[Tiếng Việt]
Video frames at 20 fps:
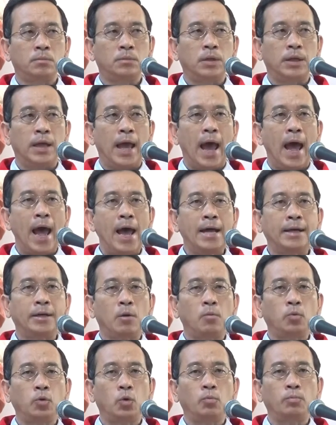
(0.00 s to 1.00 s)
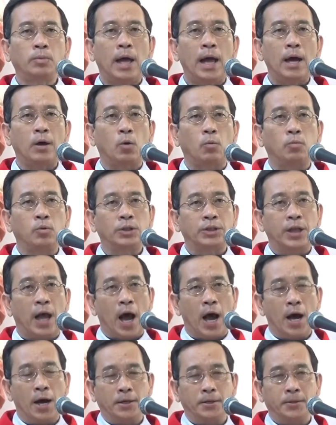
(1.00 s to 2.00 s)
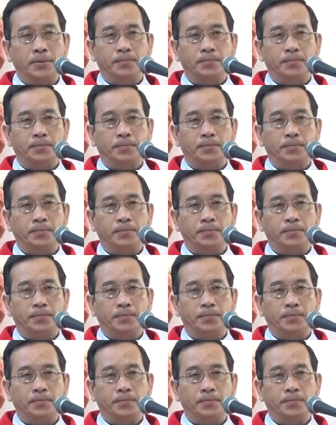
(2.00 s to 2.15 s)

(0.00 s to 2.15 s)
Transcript: thì ai trong chúng ta cũng sợ